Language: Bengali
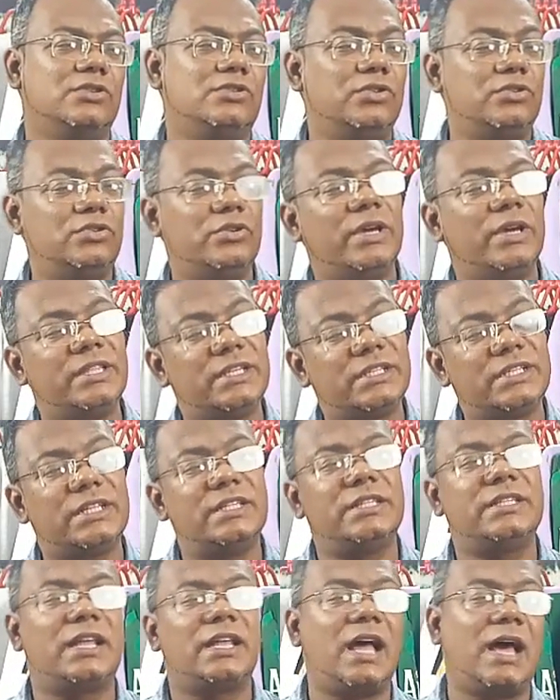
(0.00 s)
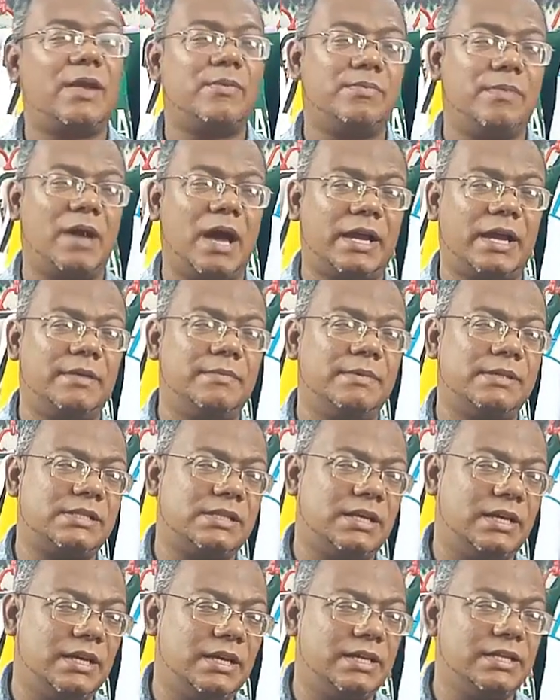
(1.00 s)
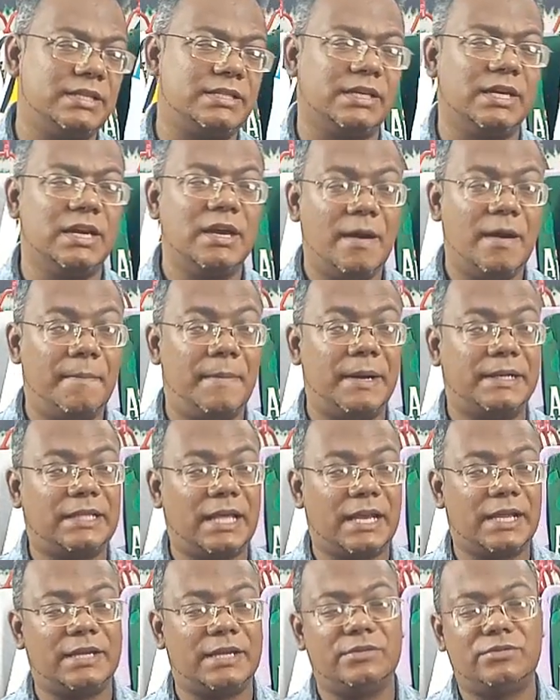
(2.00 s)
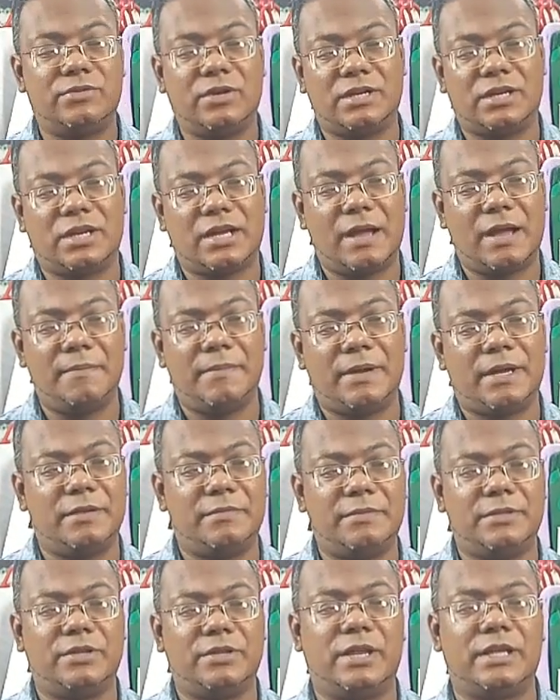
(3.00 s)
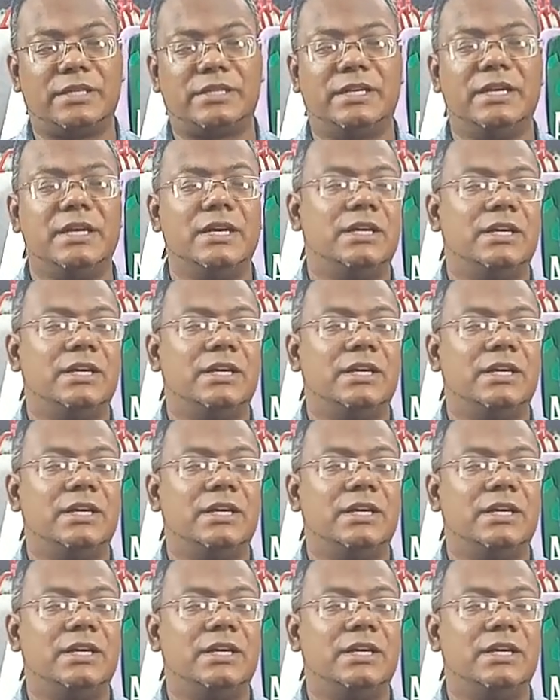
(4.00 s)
যদিও এদের সাথেই তারা আর আগের ম্যাচটা হেরেছে বাট তারা কিন্তু একটা কামব্যাকের ভিতরে আছে